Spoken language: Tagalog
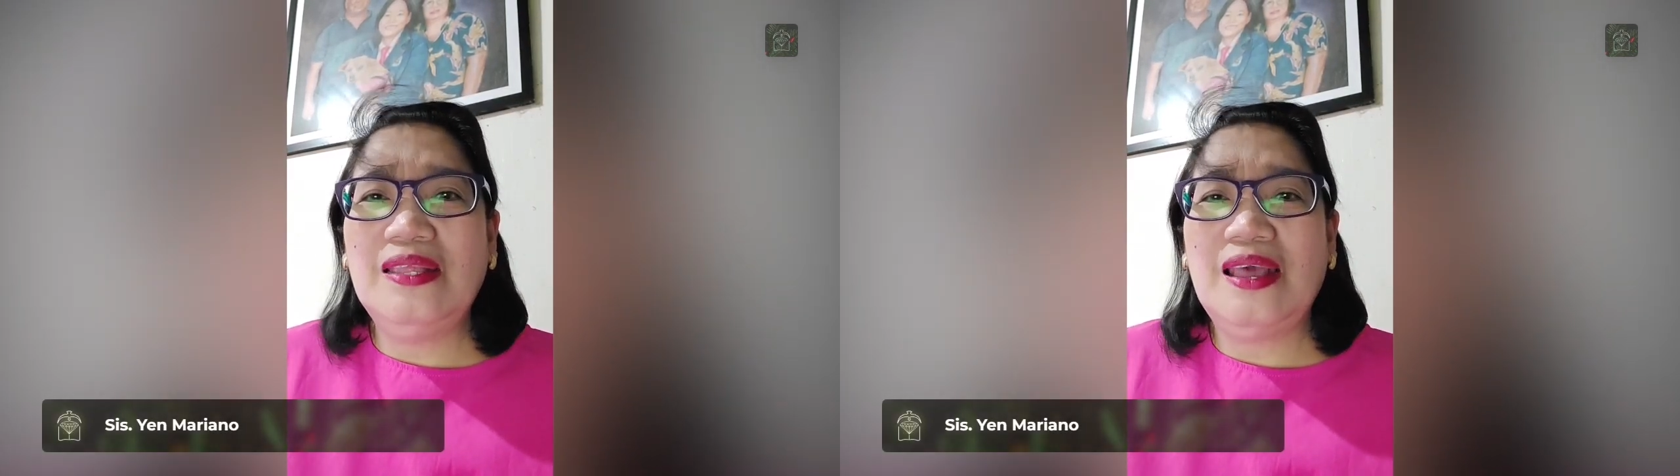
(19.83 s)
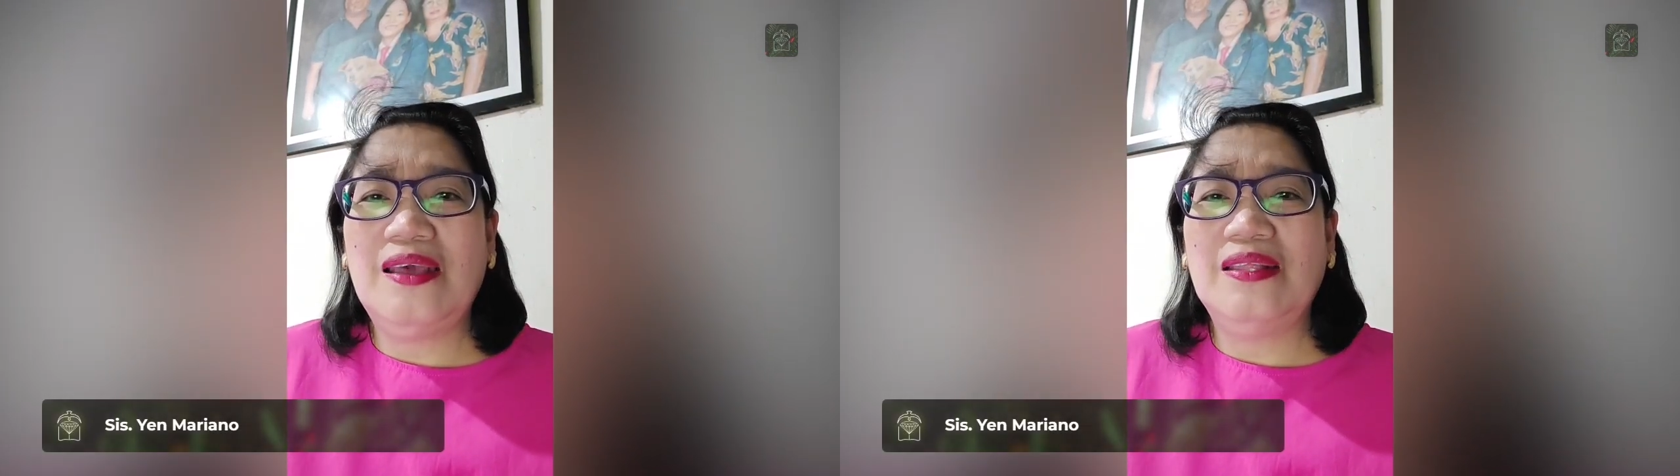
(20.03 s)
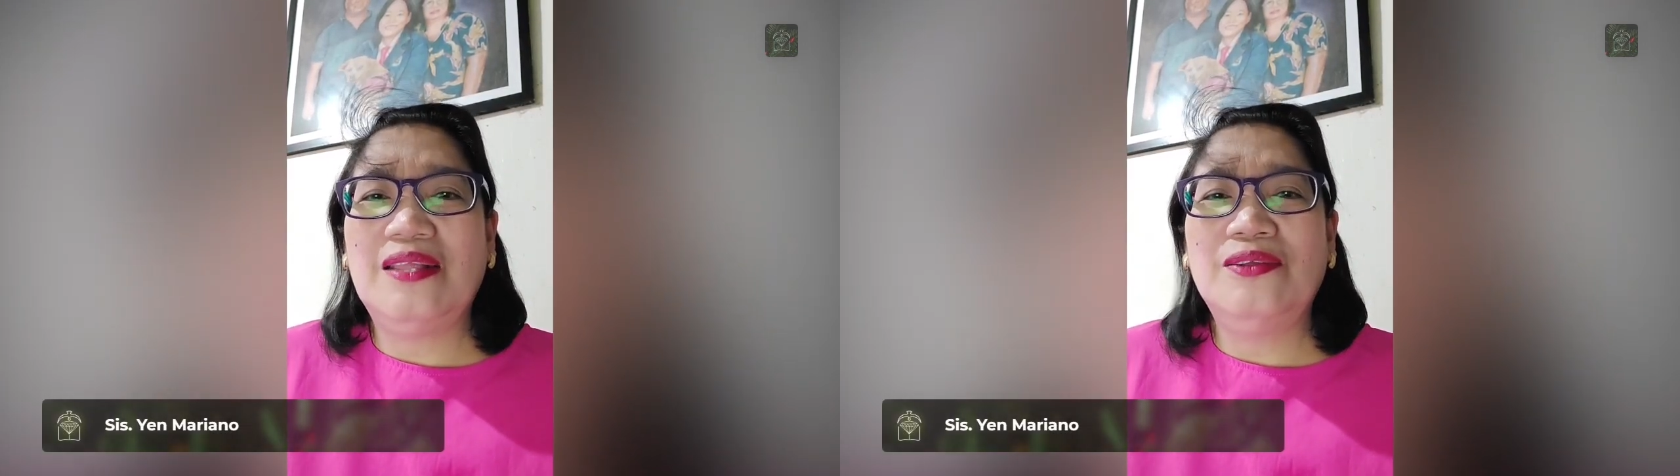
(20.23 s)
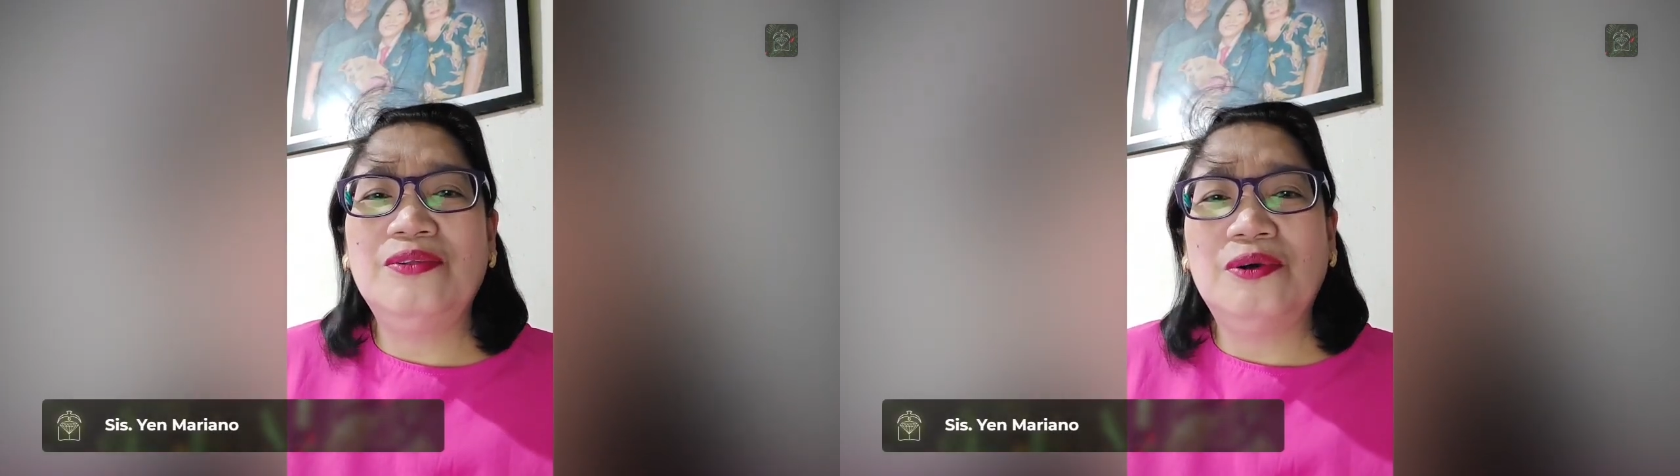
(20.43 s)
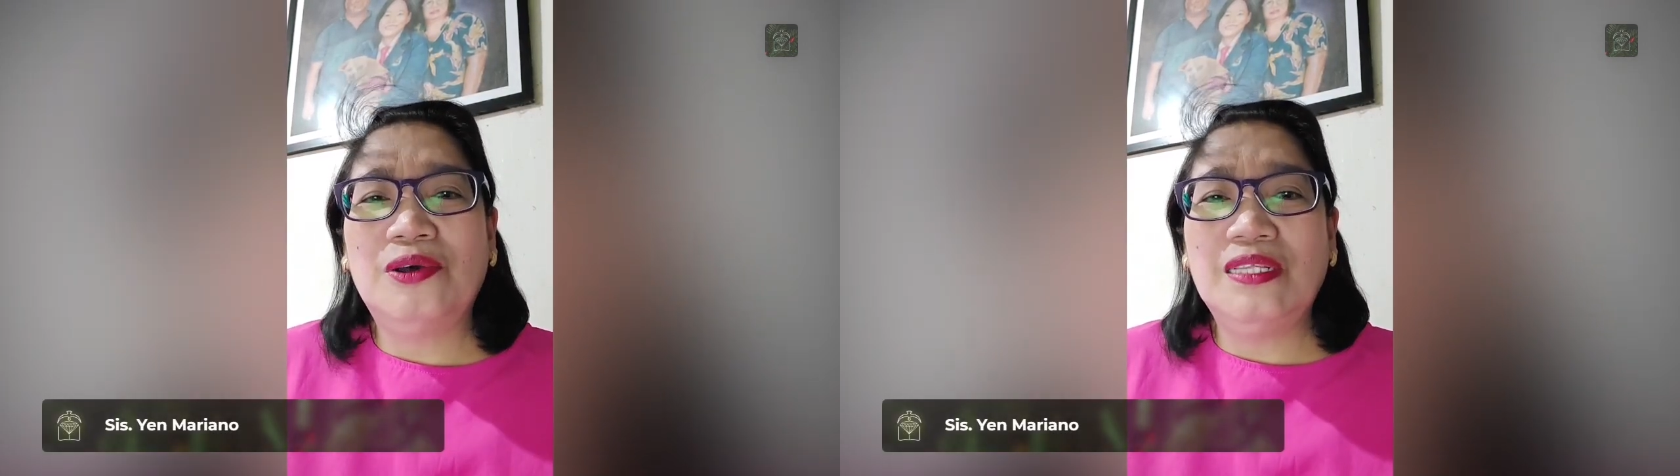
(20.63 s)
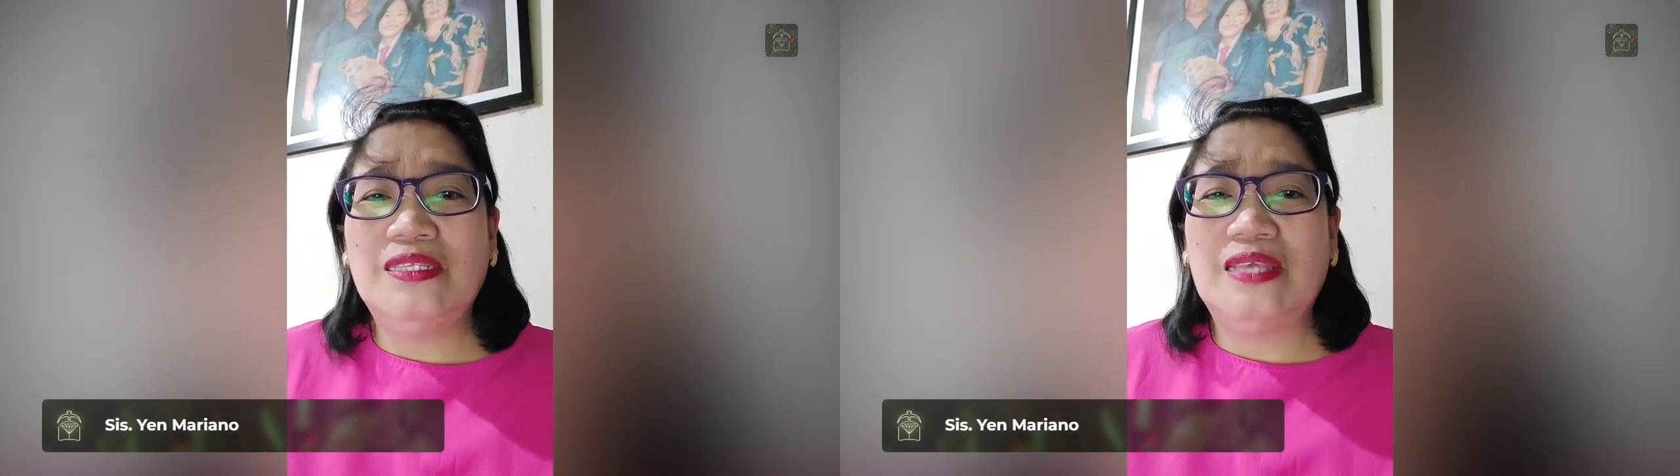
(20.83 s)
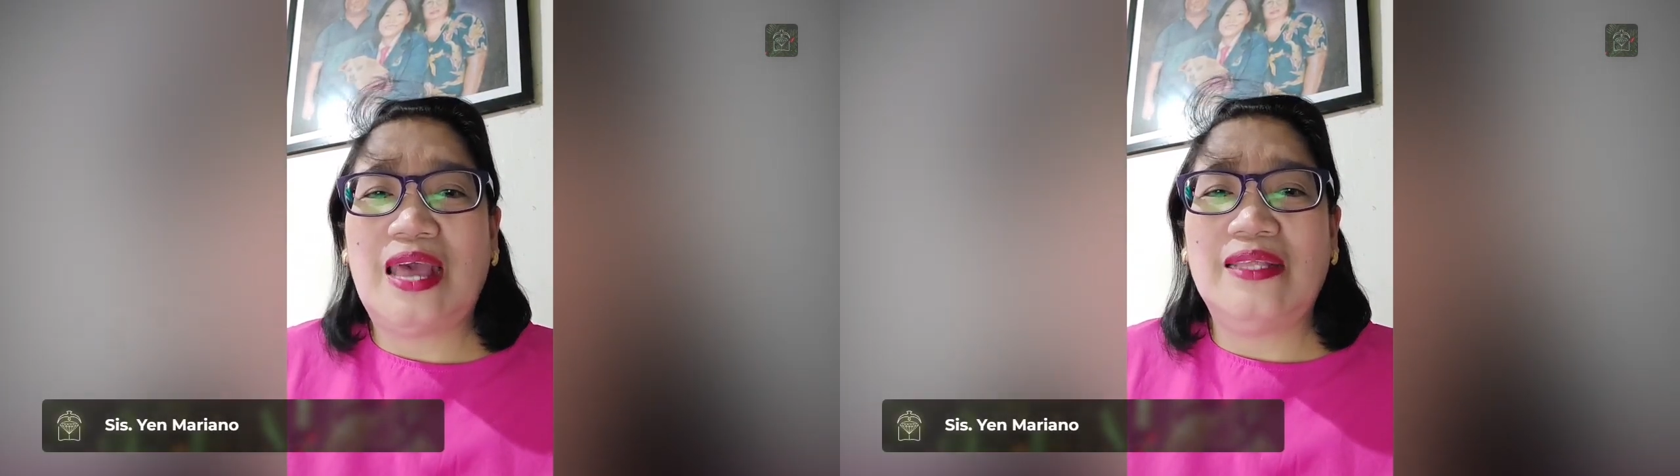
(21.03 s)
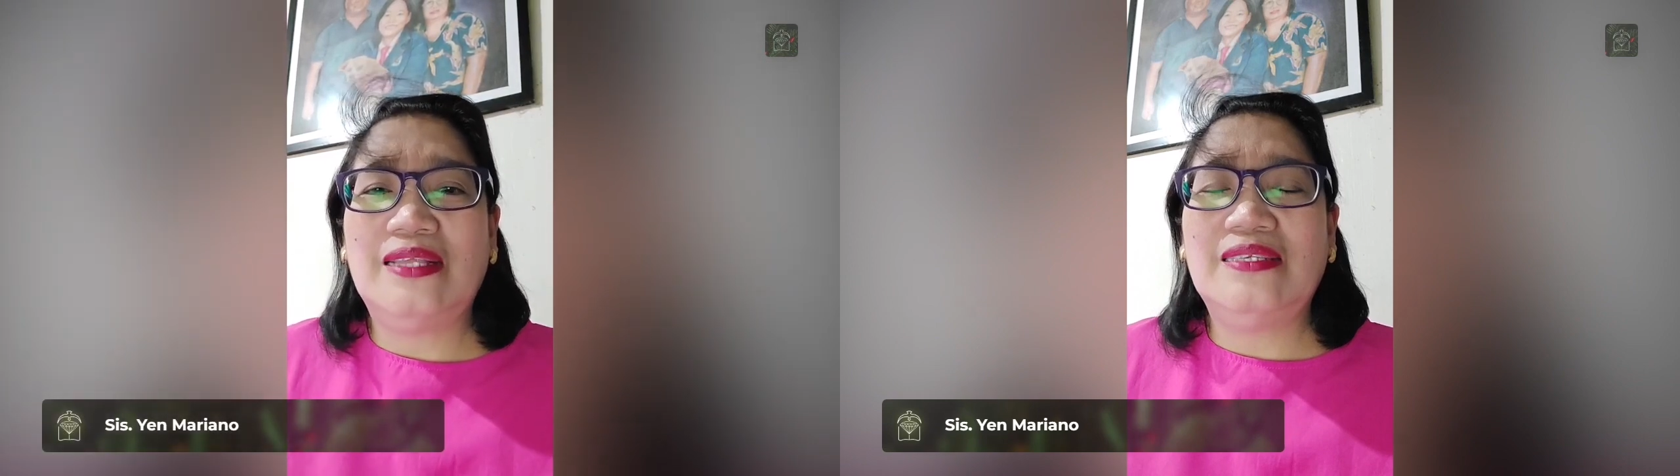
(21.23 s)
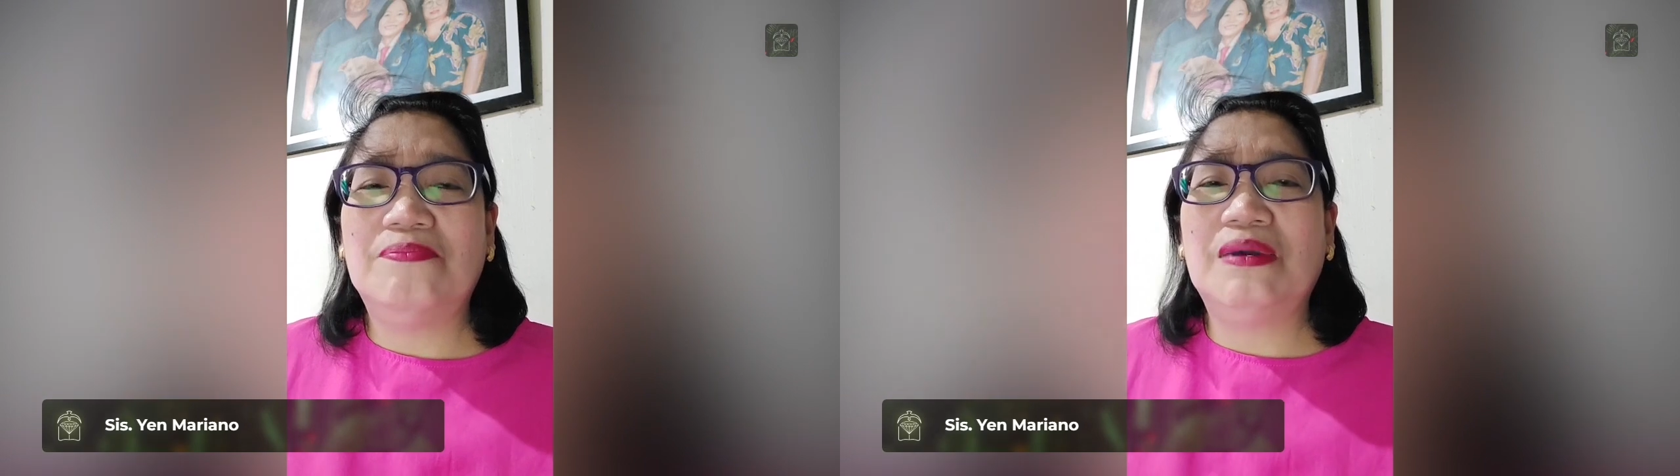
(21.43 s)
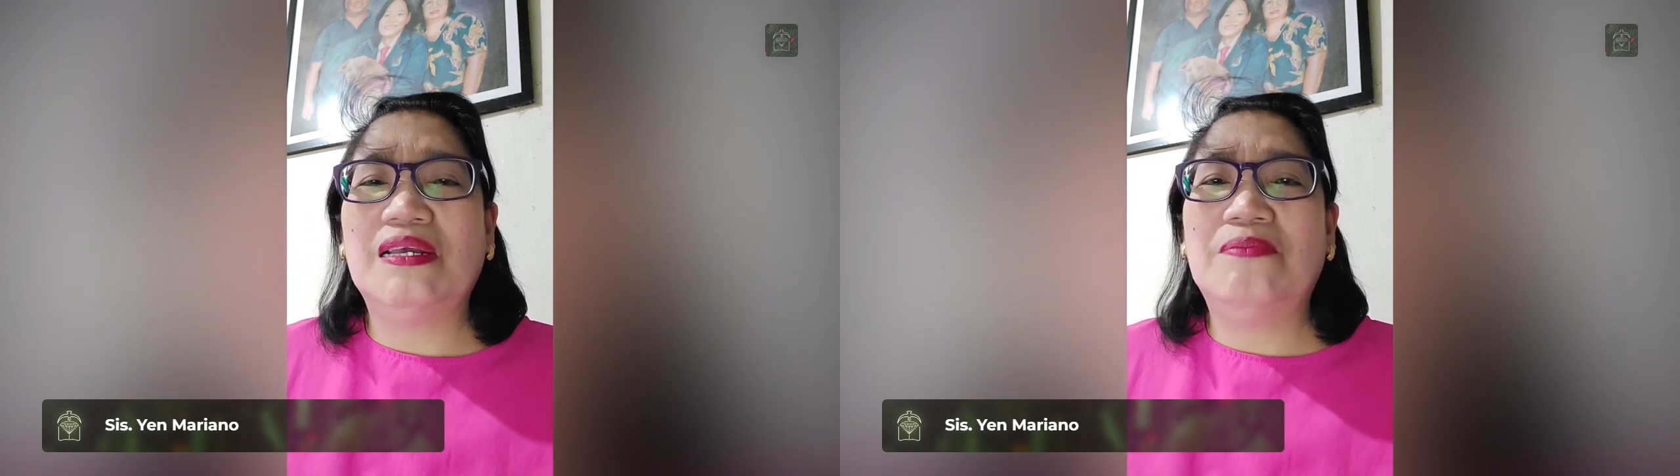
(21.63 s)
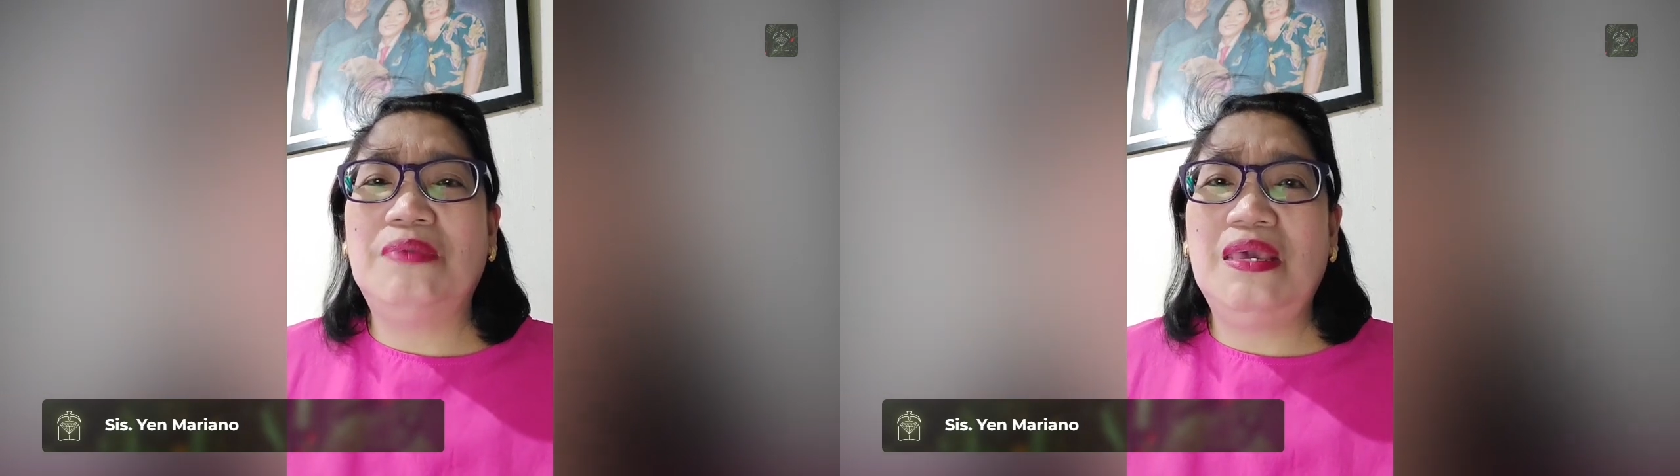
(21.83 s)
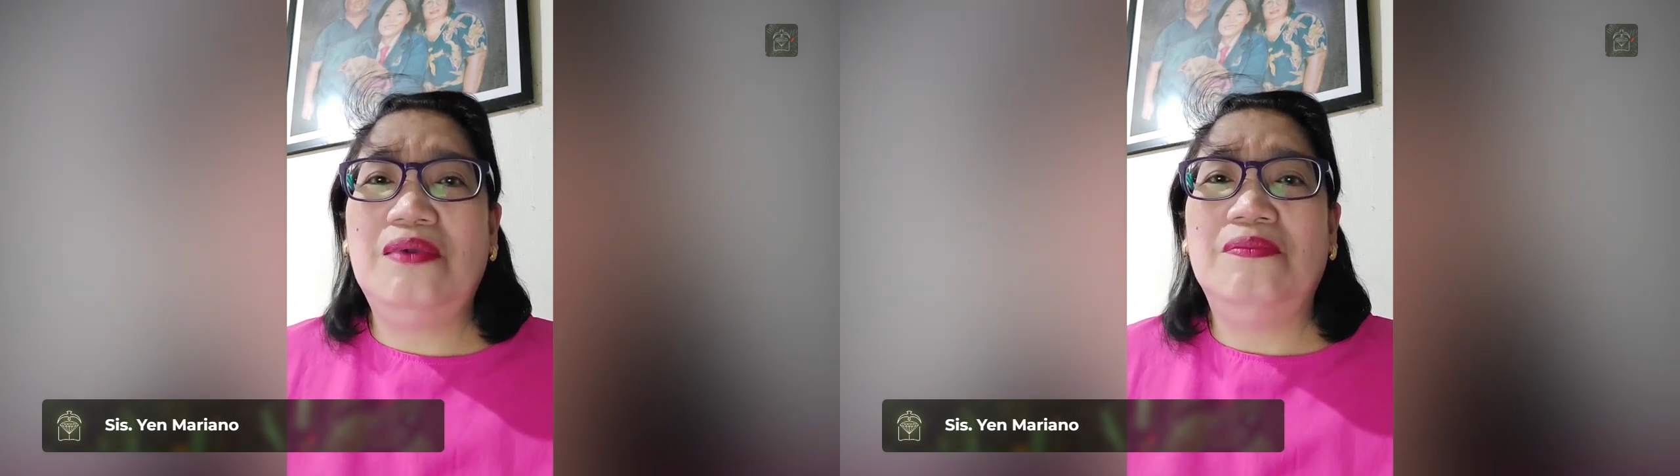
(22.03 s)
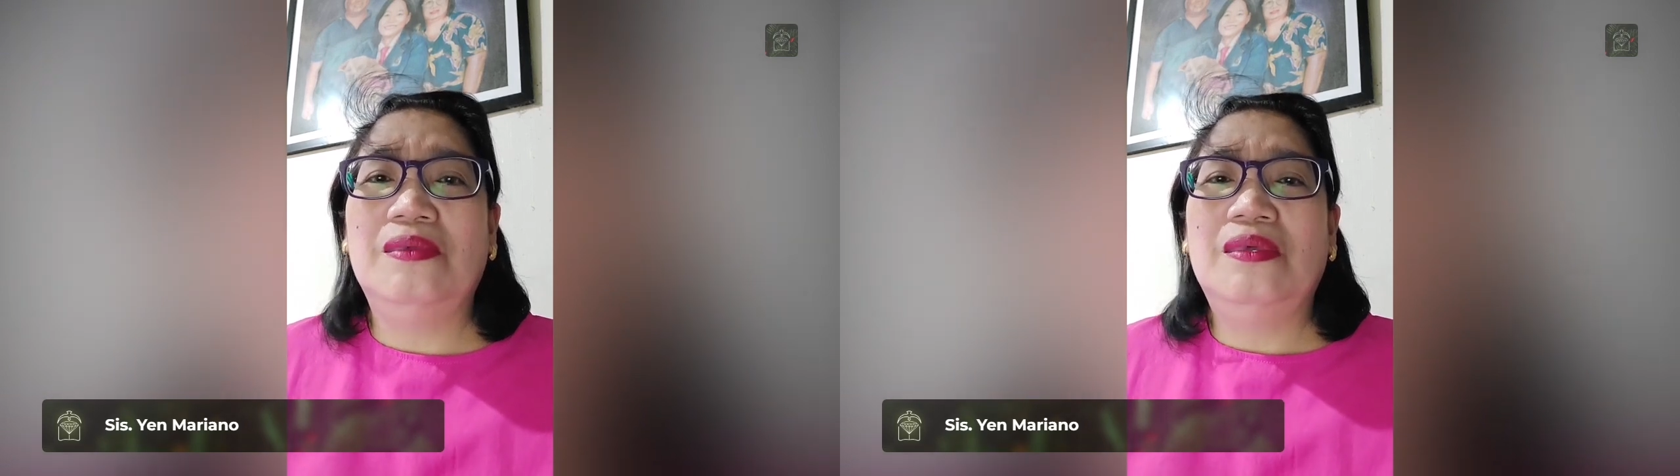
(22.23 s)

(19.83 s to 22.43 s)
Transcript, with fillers: na nanonood sa ating sambang gabi.